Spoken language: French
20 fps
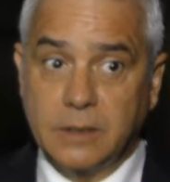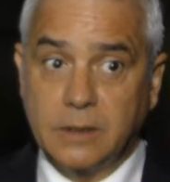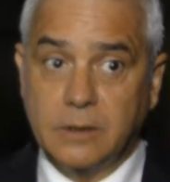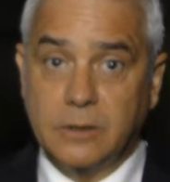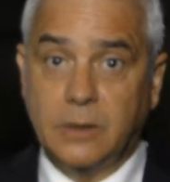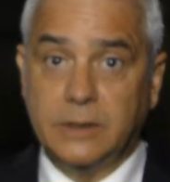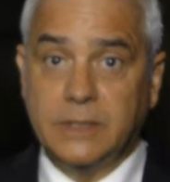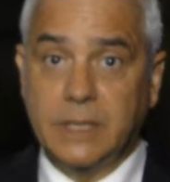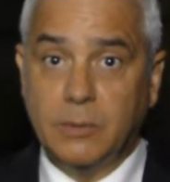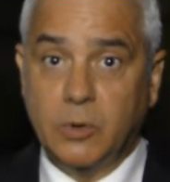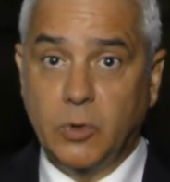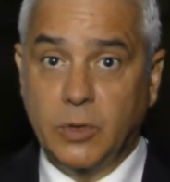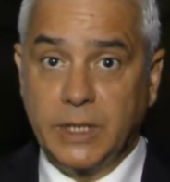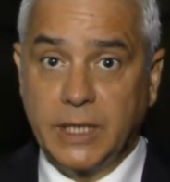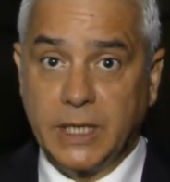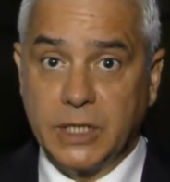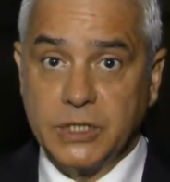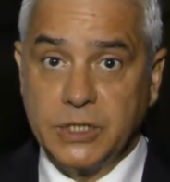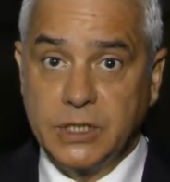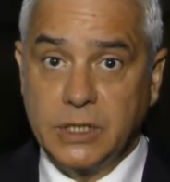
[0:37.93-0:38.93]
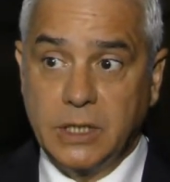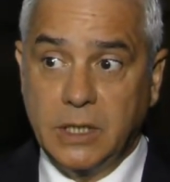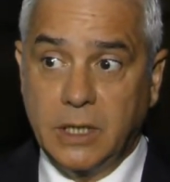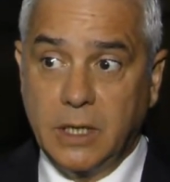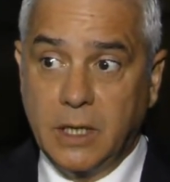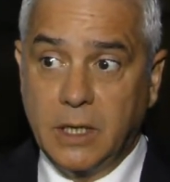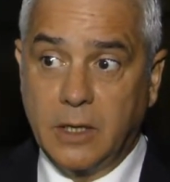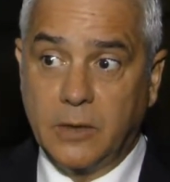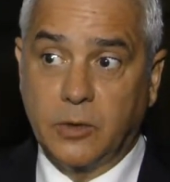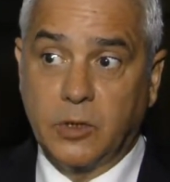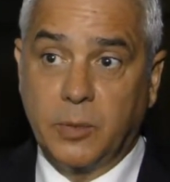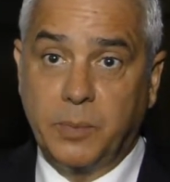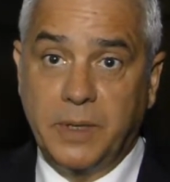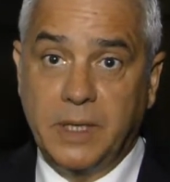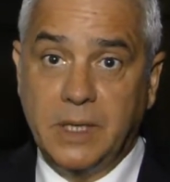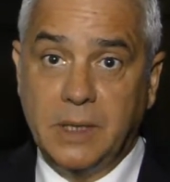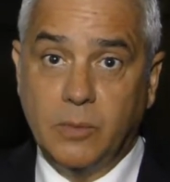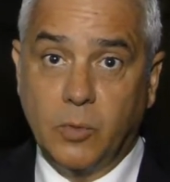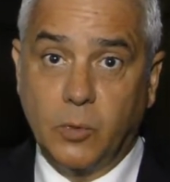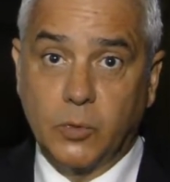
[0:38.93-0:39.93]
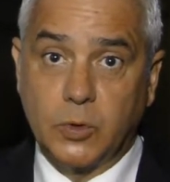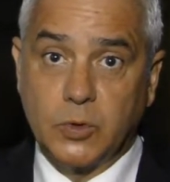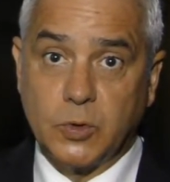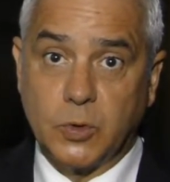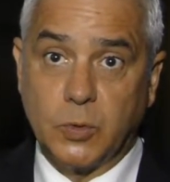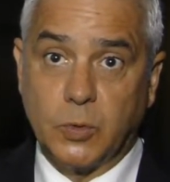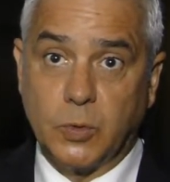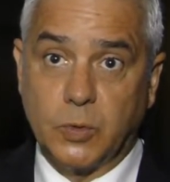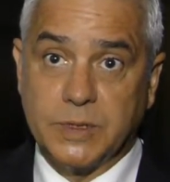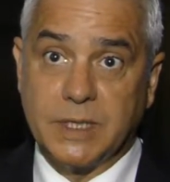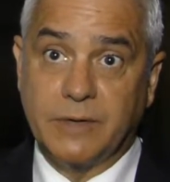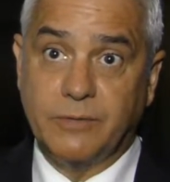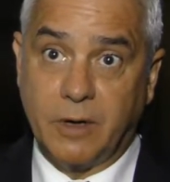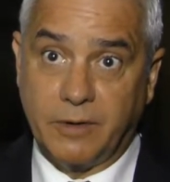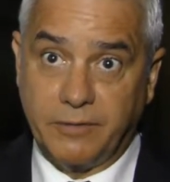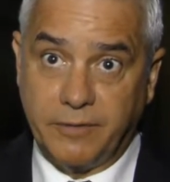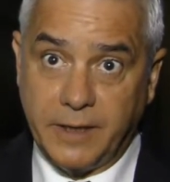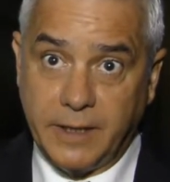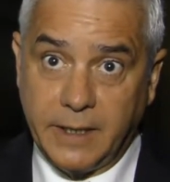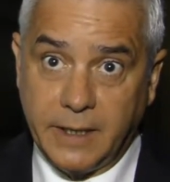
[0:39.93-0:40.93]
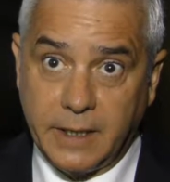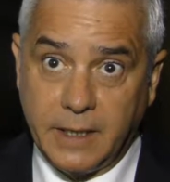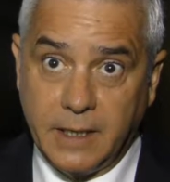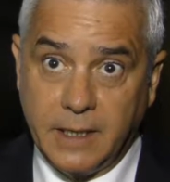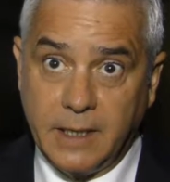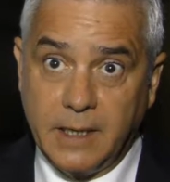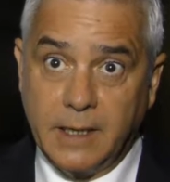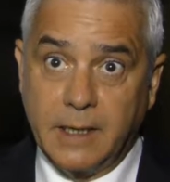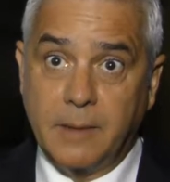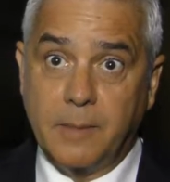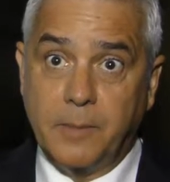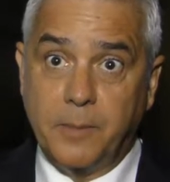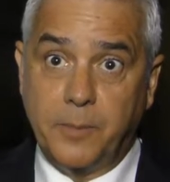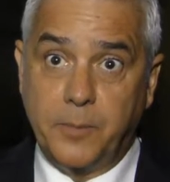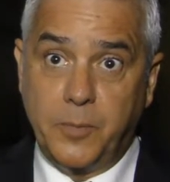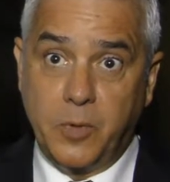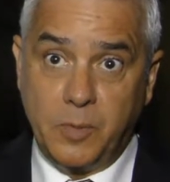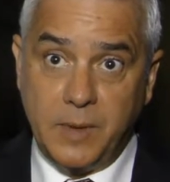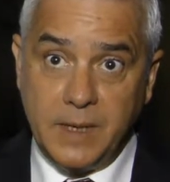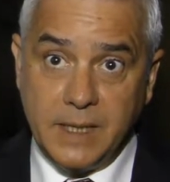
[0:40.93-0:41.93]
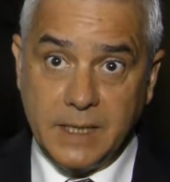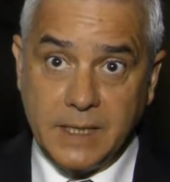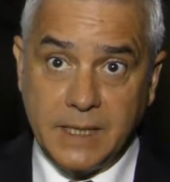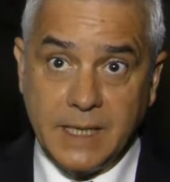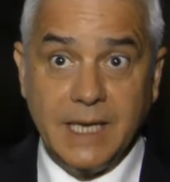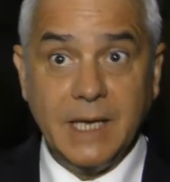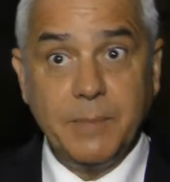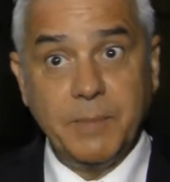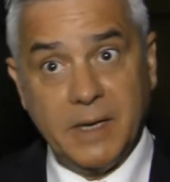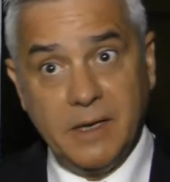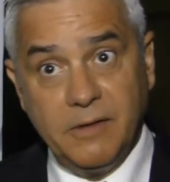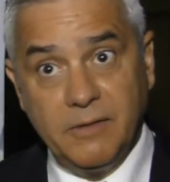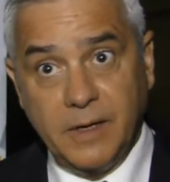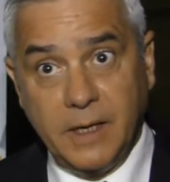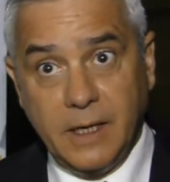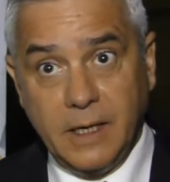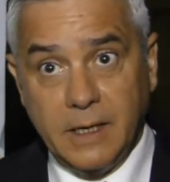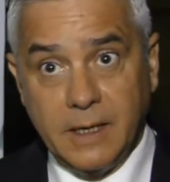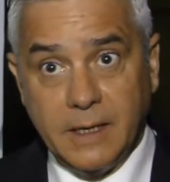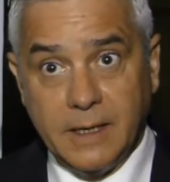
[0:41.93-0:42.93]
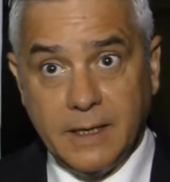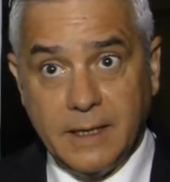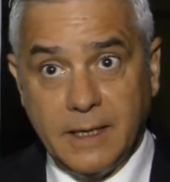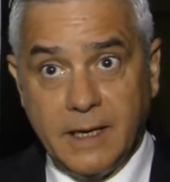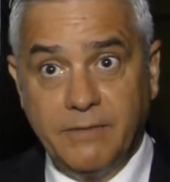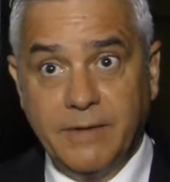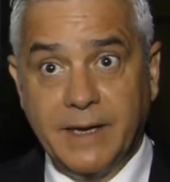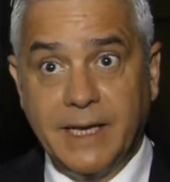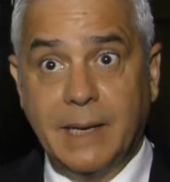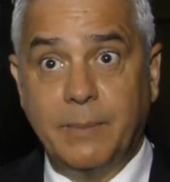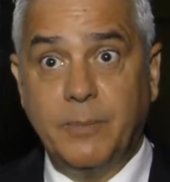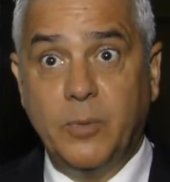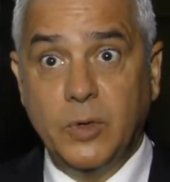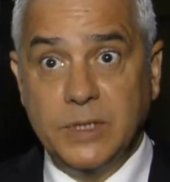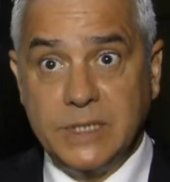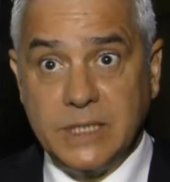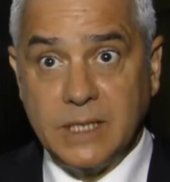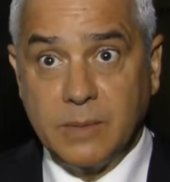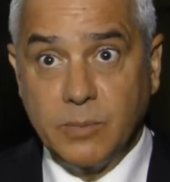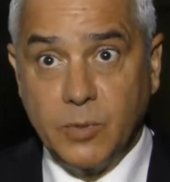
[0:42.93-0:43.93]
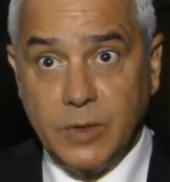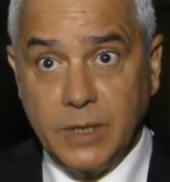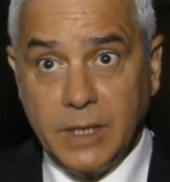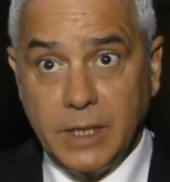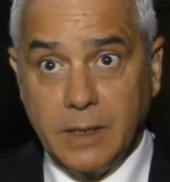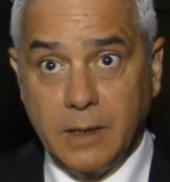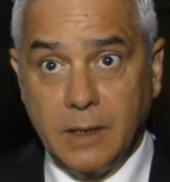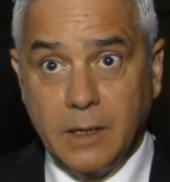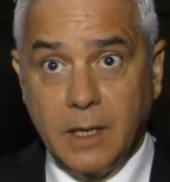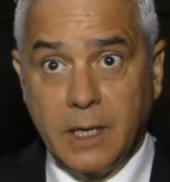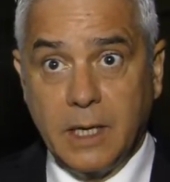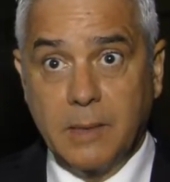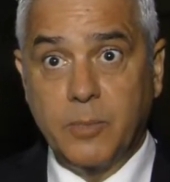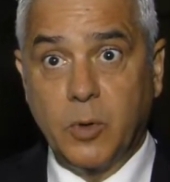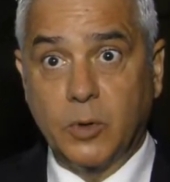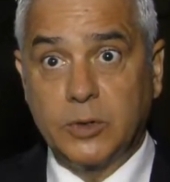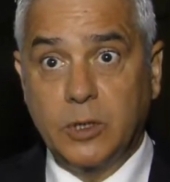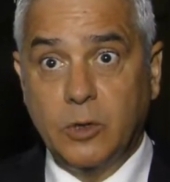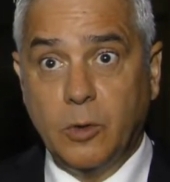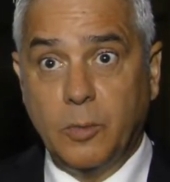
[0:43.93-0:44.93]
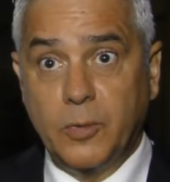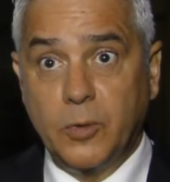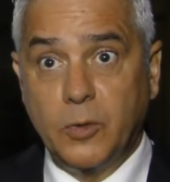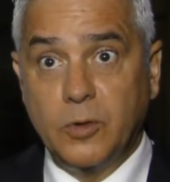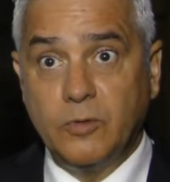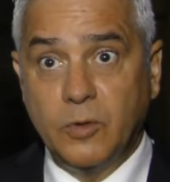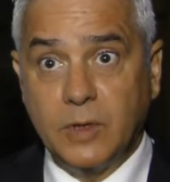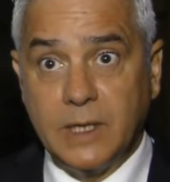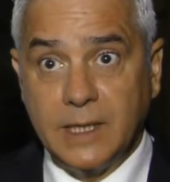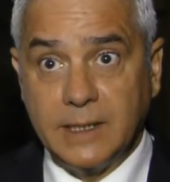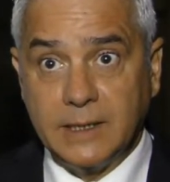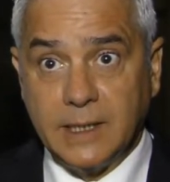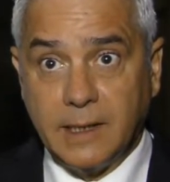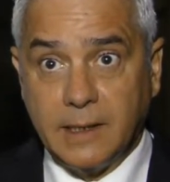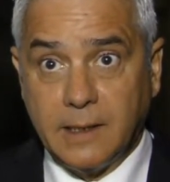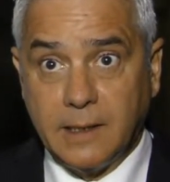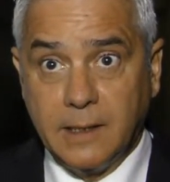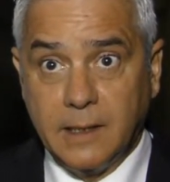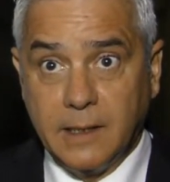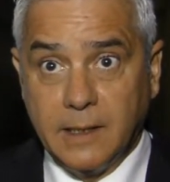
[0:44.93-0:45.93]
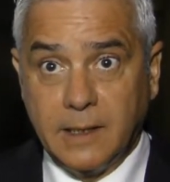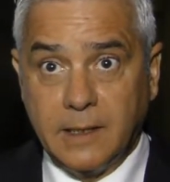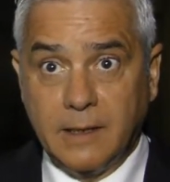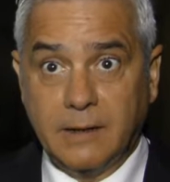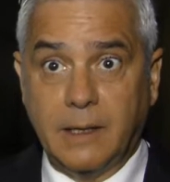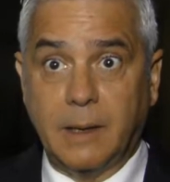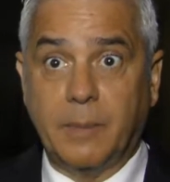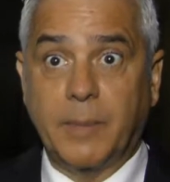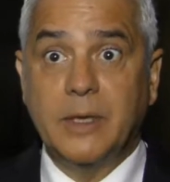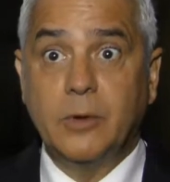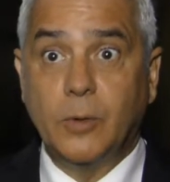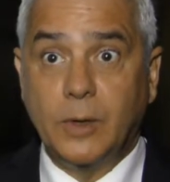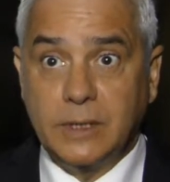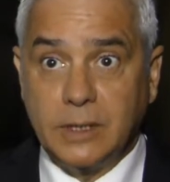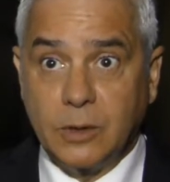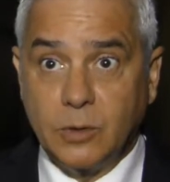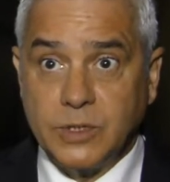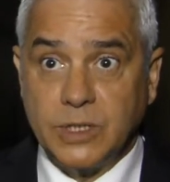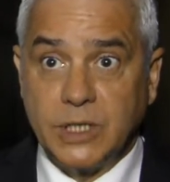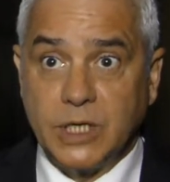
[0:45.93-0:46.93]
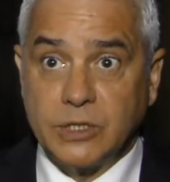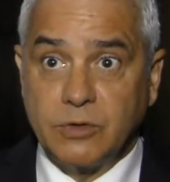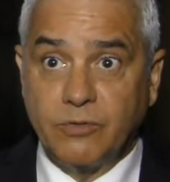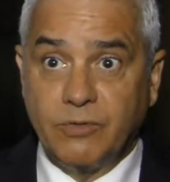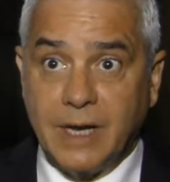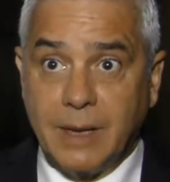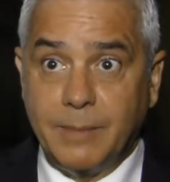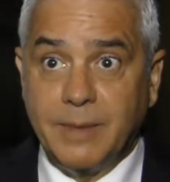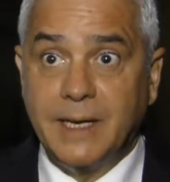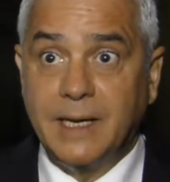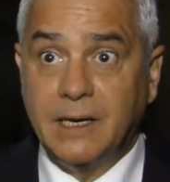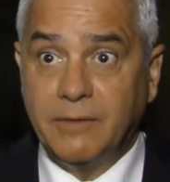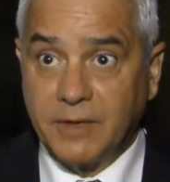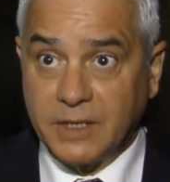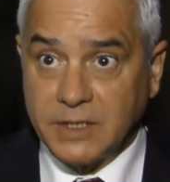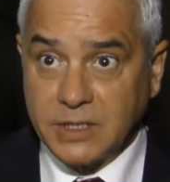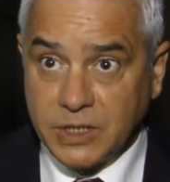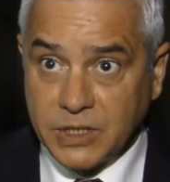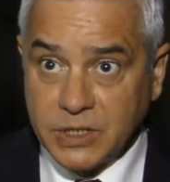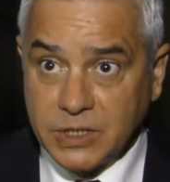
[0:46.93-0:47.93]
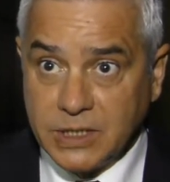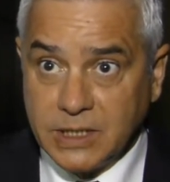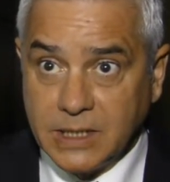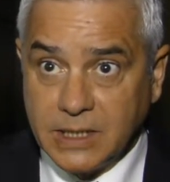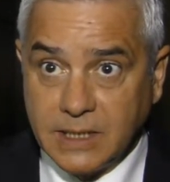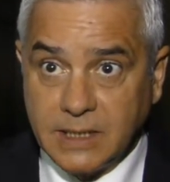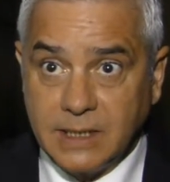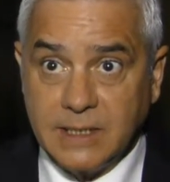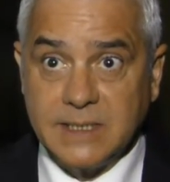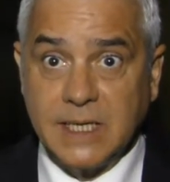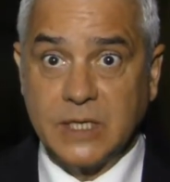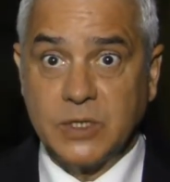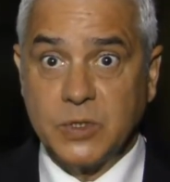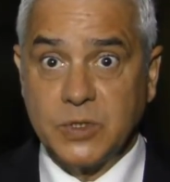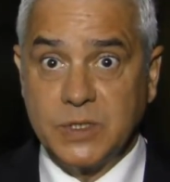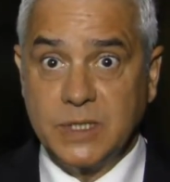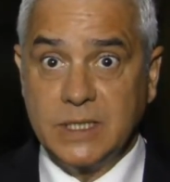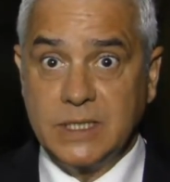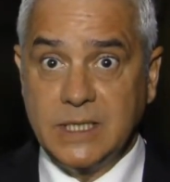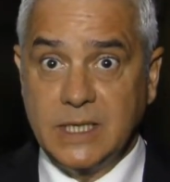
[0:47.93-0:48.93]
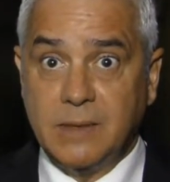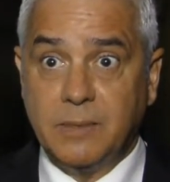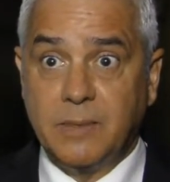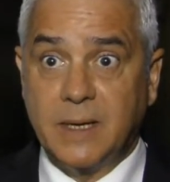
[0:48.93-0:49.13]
Dans le thème de l'énergie, notre pays montre son savoir-faire, public et privé, avec la politique menée et portée au plus haut niveau de l'État, la priorité aux énergies renouvelables et à l'efficacité énergétique, les agences dédiées,